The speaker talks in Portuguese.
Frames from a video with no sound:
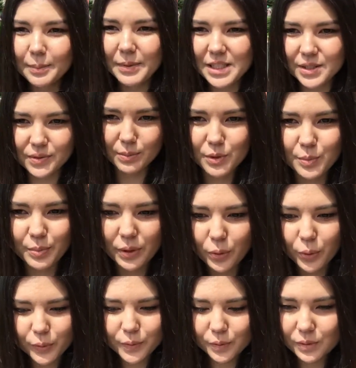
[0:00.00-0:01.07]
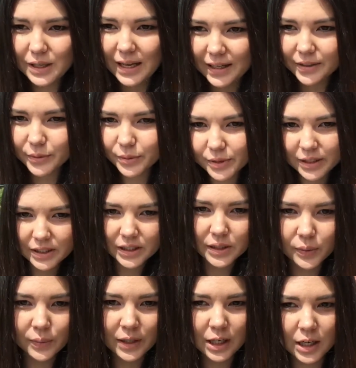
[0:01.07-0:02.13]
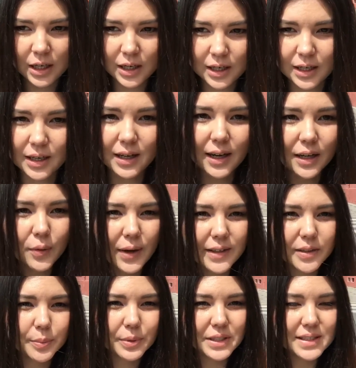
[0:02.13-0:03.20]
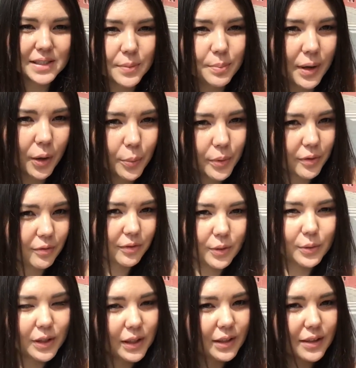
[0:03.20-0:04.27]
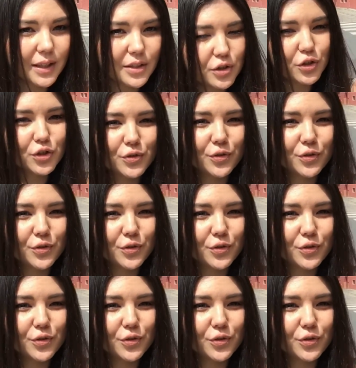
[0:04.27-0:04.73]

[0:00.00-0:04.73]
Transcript: Mas vamos para o outro lado, que não a, a quadra principal, para ver o que, que tem de